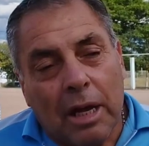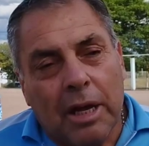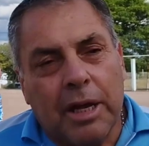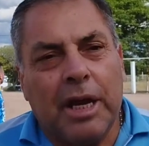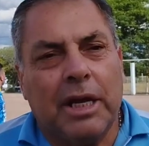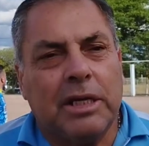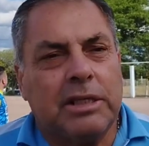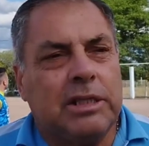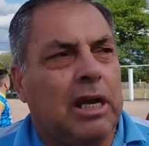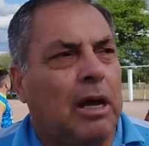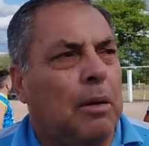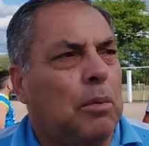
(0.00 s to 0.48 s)

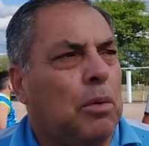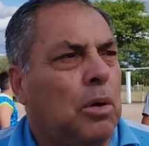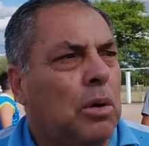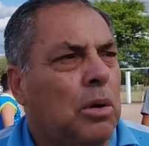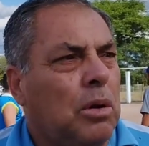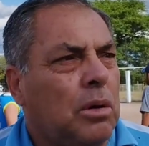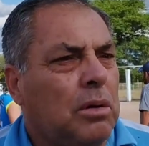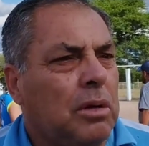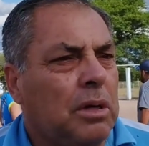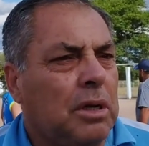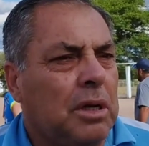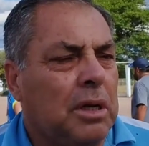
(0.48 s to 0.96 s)
Gracias a
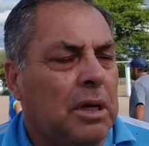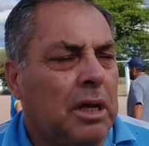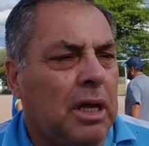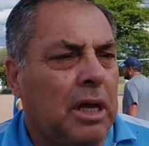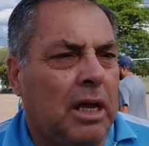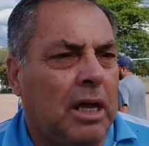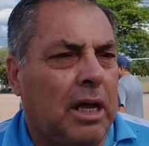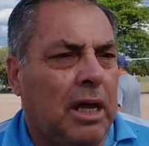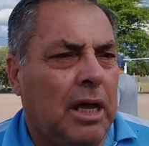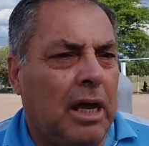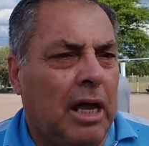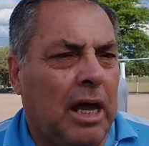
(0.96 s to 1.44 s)
vos,
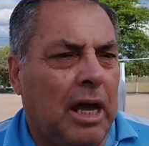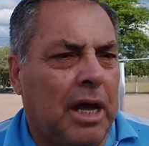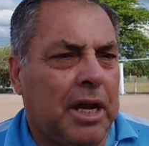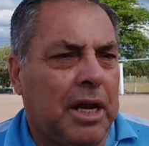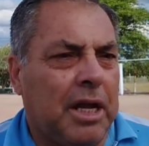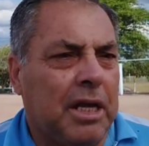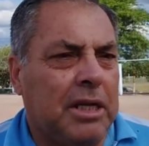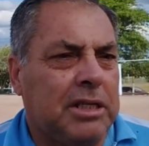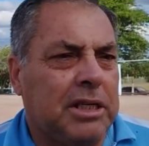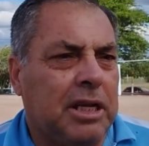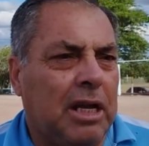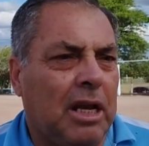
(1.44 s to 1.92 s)
eh,
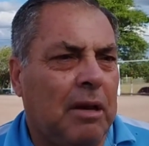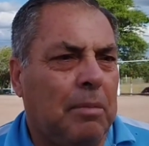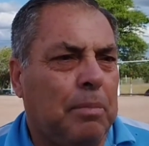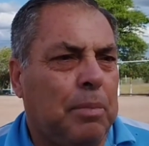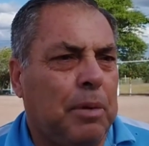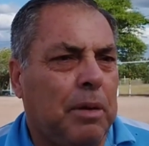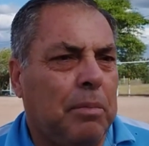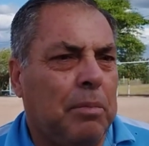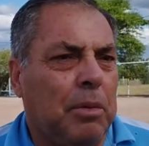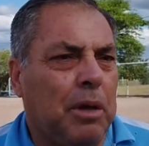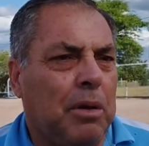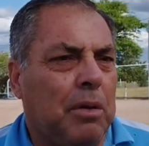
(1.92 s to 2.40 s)
agradecerle
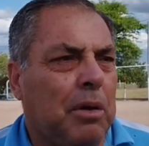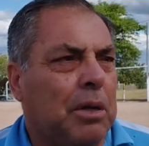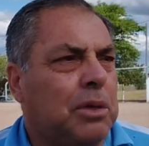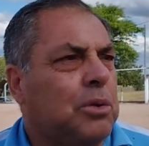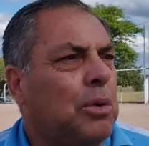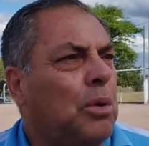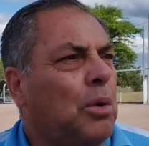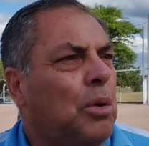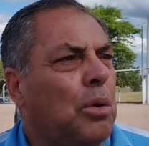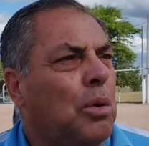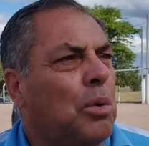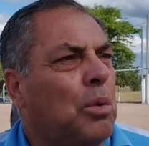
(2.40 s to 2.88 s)
primero a
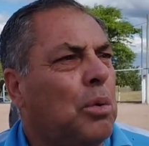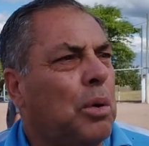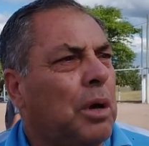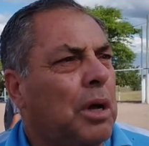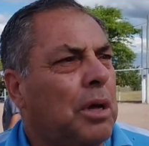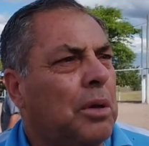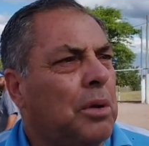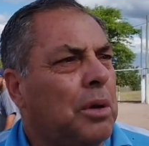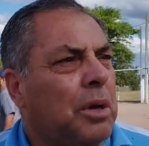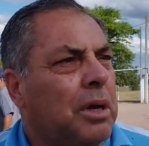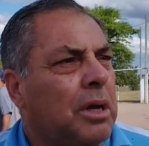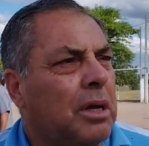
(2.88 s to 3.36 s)
todos los
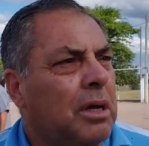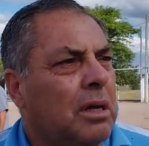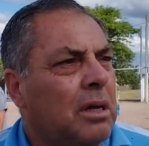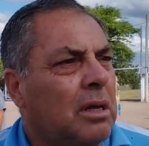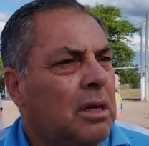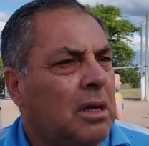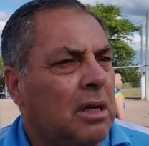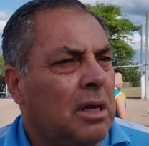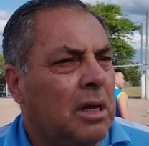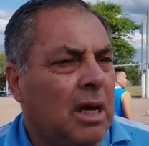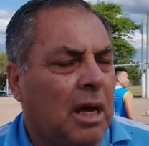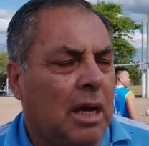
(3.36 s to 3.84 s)
jugadores,
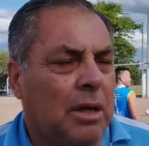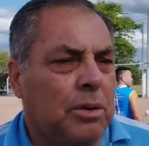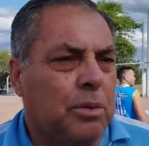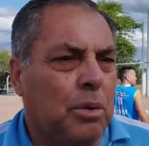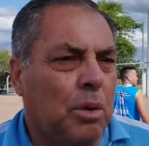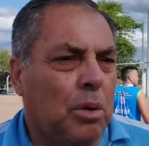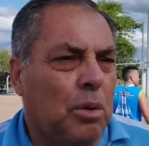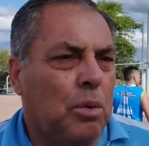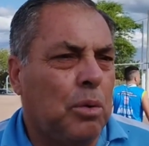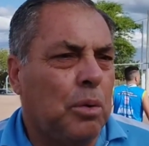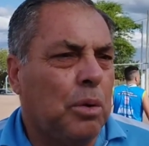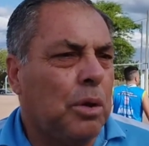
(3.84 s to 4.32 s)
a
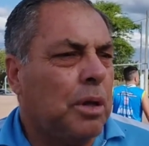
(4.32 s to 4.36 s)
todos los